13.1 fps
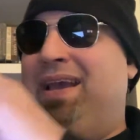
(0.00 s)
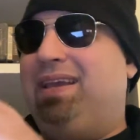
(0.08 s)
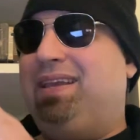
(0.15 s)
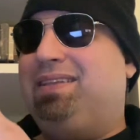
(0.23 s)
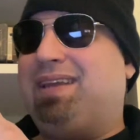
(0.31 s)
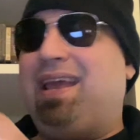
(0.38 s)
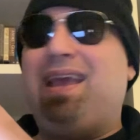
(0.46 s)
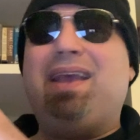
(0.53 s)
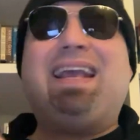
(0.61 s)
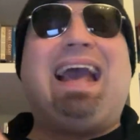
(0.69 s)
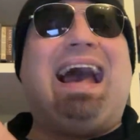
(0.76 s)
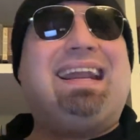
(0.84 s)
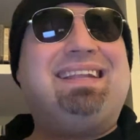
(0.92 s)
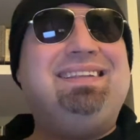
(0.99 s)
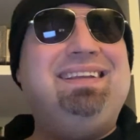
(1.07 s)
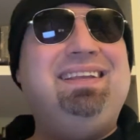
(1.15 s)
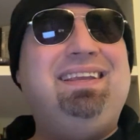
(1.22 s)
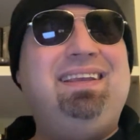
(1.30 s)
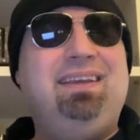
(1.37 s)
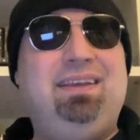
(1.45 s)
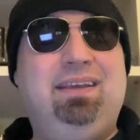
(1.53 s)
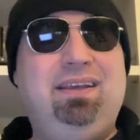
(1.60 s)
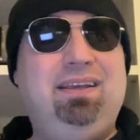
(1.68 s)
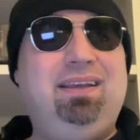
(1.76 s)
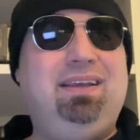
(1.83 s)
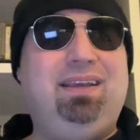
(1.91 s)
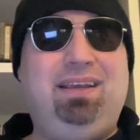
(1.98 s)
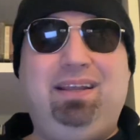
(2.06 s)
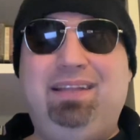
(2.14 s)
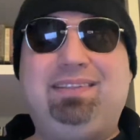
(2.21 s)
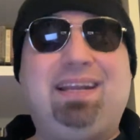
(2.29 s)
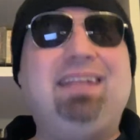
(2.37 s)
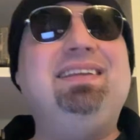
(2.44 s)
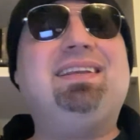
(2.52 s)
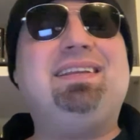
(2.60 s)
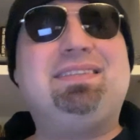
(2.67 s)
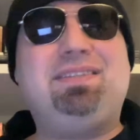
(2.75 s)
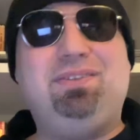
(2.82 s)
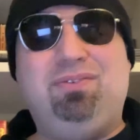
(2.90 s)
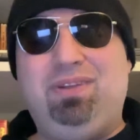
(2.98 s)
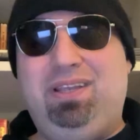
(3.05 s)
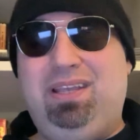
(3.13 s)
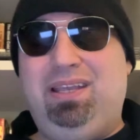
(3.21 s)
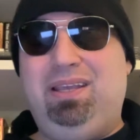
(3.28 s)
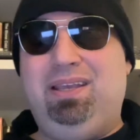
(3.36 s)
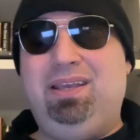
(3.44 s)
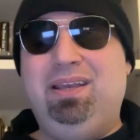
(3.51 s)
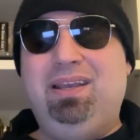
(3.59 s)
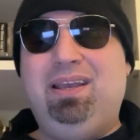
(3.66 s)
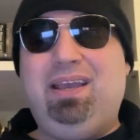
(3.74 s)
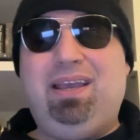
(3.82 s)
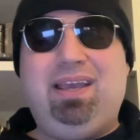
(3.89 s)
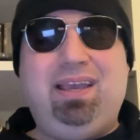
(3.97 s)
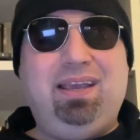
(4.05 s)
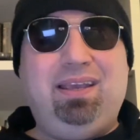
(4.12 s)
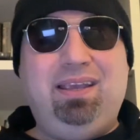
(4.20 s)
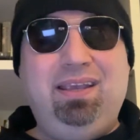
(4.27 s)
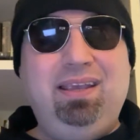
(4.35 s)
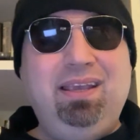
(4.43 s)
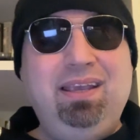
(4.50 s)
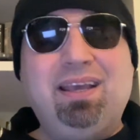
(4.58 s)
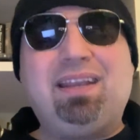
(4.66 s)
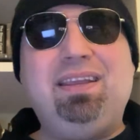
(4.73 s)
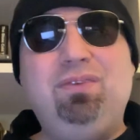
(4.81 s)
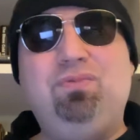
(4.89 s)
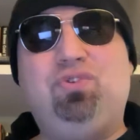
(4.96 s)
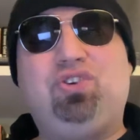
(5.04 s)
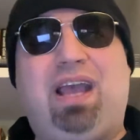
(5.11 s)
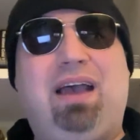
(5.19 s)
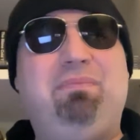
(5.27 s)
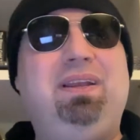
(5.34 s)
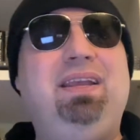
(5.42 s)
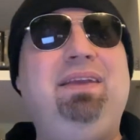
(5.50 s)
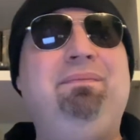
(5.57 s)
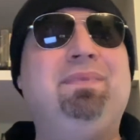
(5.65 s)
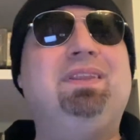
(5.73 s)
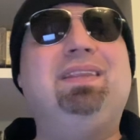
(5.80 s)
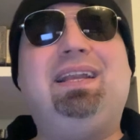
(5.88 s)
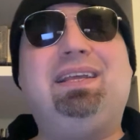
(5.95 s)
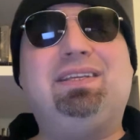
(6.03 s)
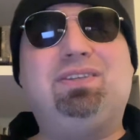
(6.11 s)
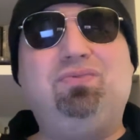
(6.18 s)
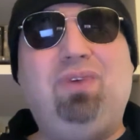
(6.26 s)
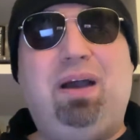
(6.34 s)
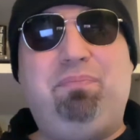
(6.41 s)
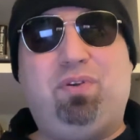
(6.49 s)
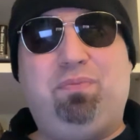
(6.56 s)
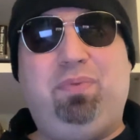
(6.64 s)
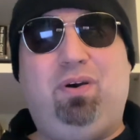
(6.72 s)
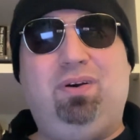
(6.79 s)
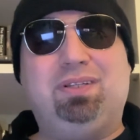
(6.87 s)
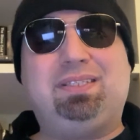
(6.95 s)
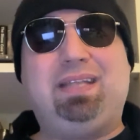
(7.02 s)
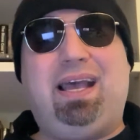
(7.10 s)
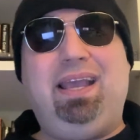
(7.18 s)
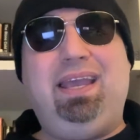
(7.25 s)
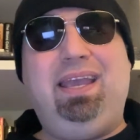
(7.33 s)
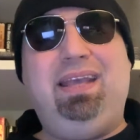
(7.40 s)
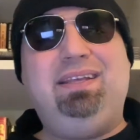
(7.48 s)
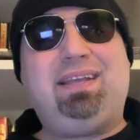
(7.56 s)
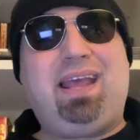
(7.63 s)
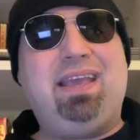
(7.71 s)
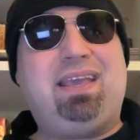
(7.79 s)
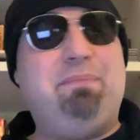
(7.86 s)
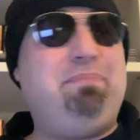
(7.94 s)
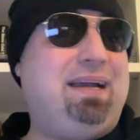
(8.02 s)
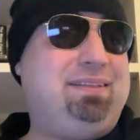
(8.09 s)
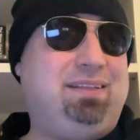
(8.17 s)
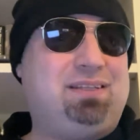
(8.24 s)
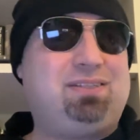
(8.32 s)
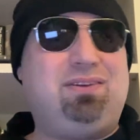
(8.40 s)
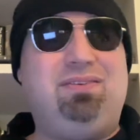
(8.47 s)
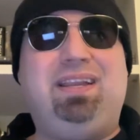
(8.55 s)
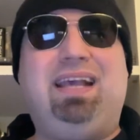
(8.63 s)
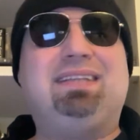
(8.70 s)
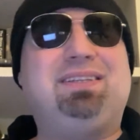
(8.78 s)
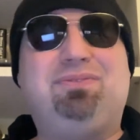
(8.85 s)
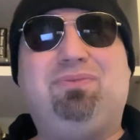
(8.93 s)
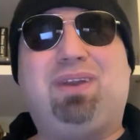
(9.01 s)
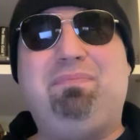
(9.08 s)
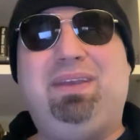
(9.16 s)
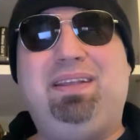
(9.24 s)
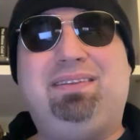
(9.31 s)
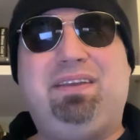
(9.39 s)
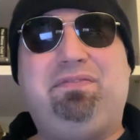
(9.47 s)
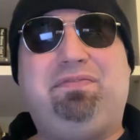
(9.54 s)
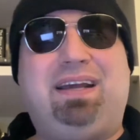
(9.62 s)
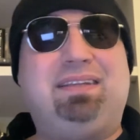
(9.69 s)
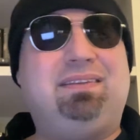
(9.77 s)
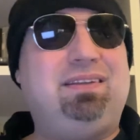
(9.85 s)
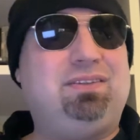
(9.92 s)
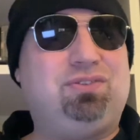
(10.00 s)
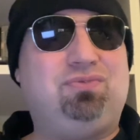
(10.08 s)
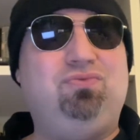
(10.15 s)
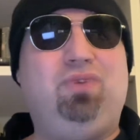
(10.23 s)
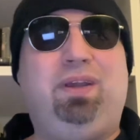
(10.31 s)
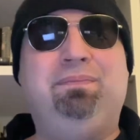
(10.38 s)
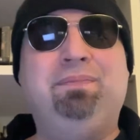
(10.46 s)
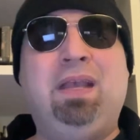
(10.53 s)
i tre cardini eh, le tre direzioni eh, irrinunciabili della sua proposta e direi che Patterson le ha sicuramente fatte sue.